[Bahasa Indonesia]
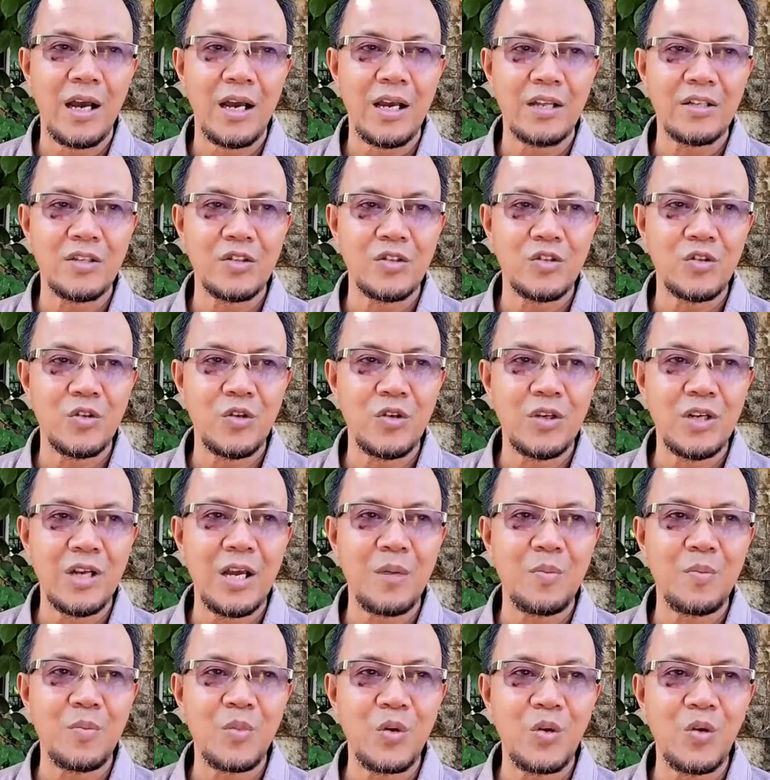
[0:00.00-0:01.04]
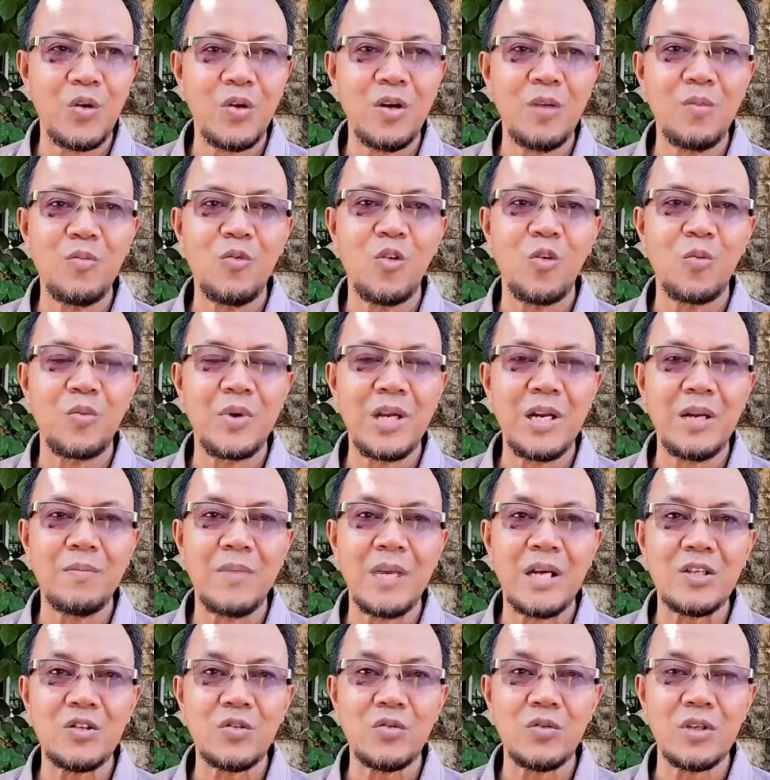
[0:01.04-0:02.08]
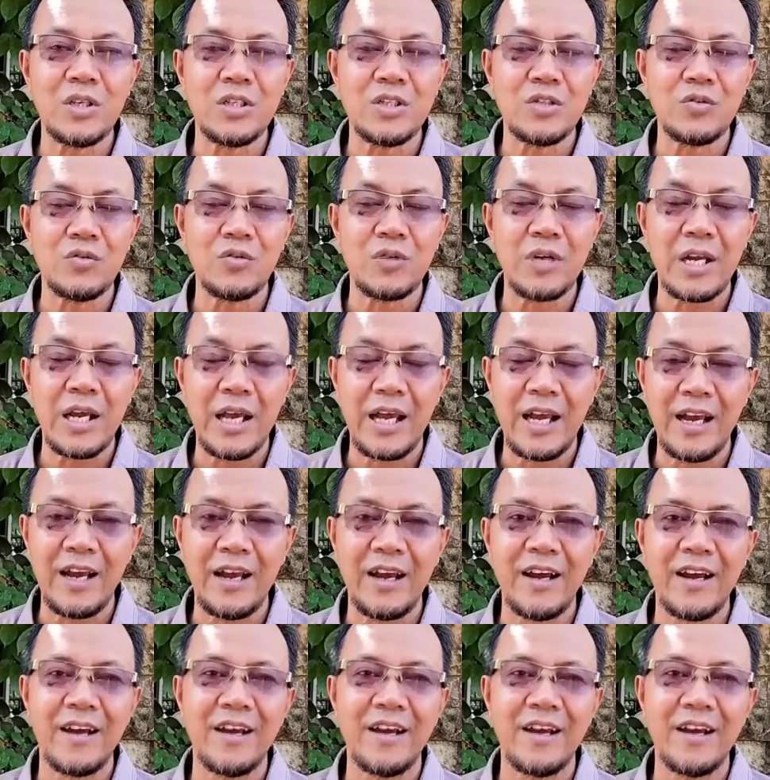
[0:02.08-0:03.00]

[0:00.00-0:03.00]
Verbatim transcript: hancur ambrol mobil masuk ke jurang